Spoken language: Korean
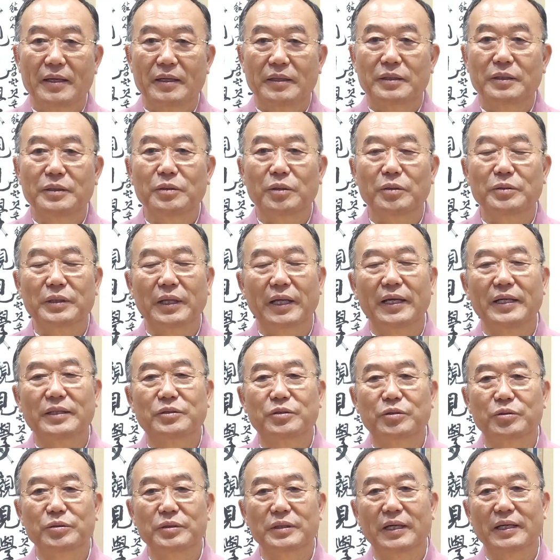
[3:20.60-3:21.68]
그리고 내
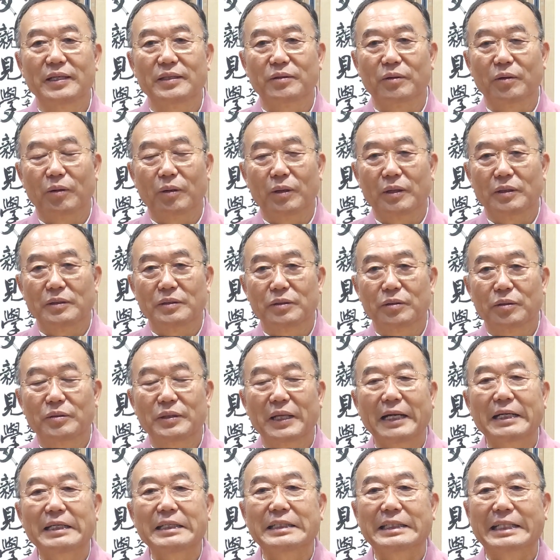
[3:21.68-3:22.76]
주위에도 또
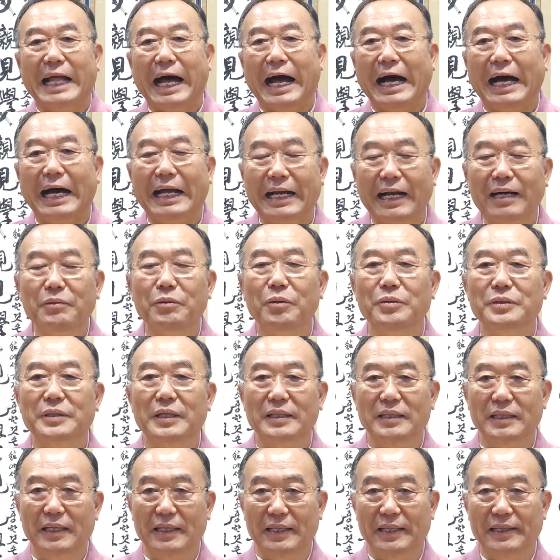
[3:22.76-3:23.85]
다른 나라고
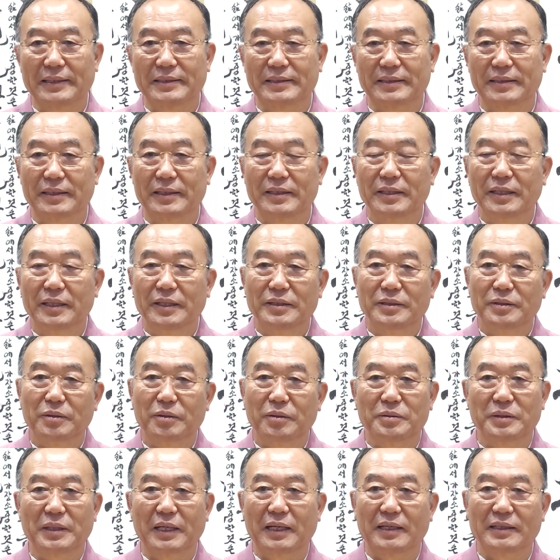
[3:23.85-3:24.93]
생각해서
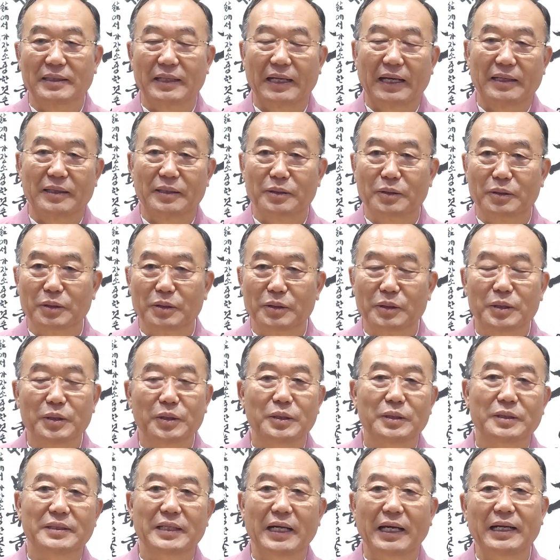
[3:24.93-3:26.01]
또 다른 나를
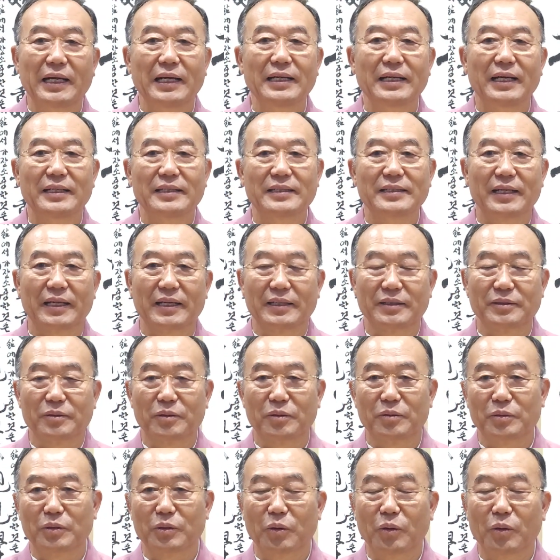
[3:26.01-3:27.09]
늘 사랑하는
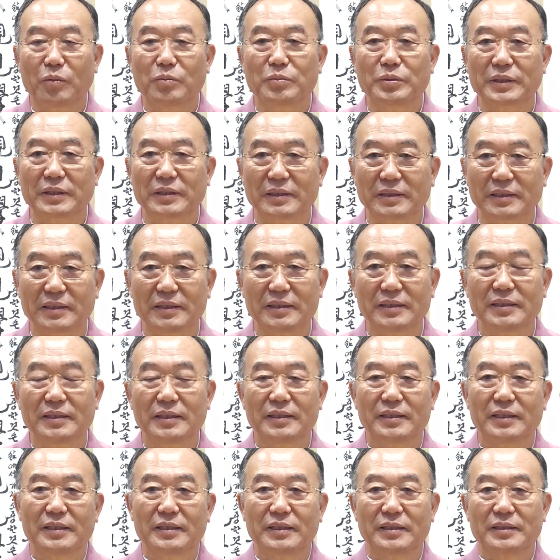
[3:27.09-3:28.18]
행동을 옮기니
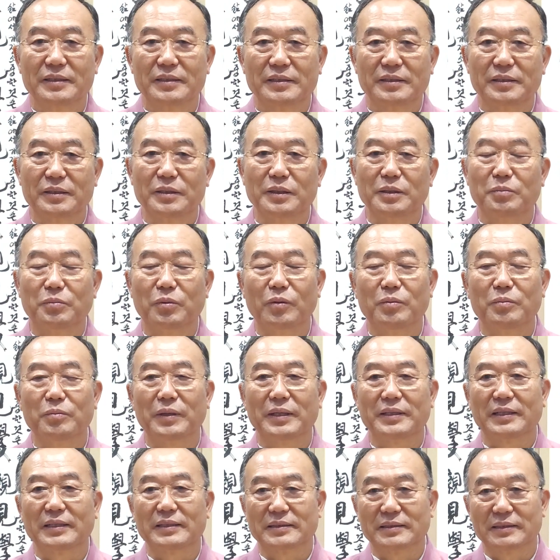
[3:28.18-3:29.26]
그걸
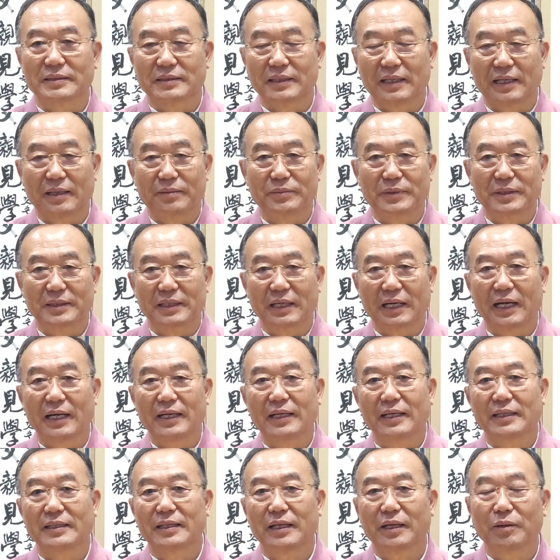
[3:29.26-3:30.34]
본받아서 사람들이
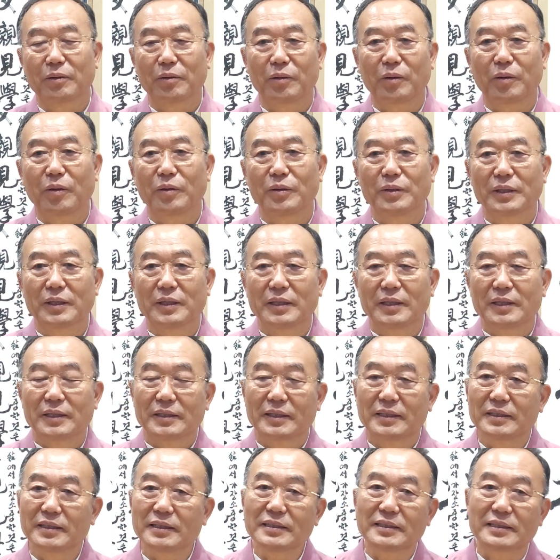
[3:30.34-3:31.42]
하게 되고
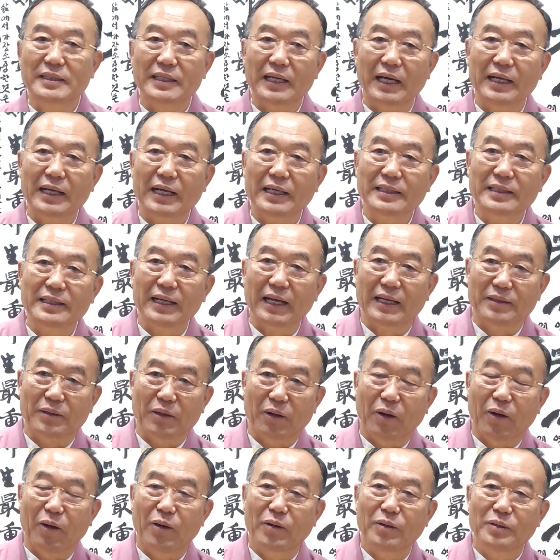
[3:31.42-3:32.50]
길을
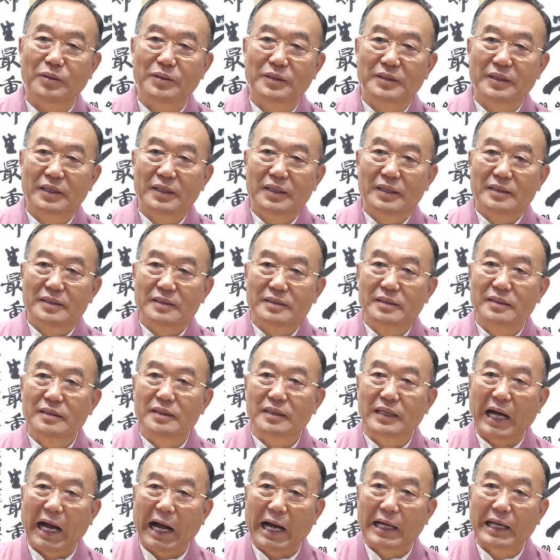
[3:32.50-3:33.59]
지나가더라도
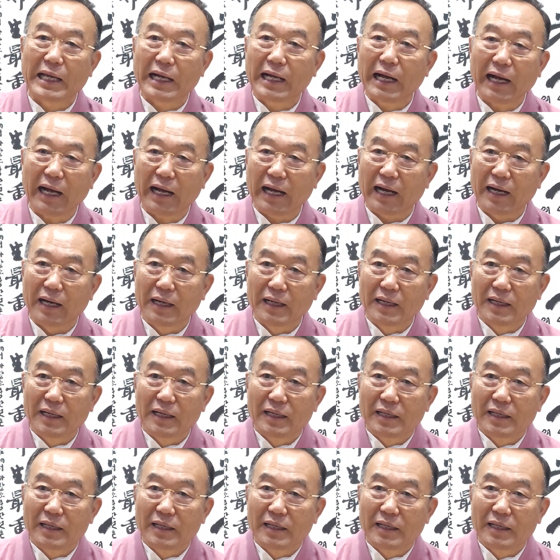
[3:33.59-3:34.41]
저 가게가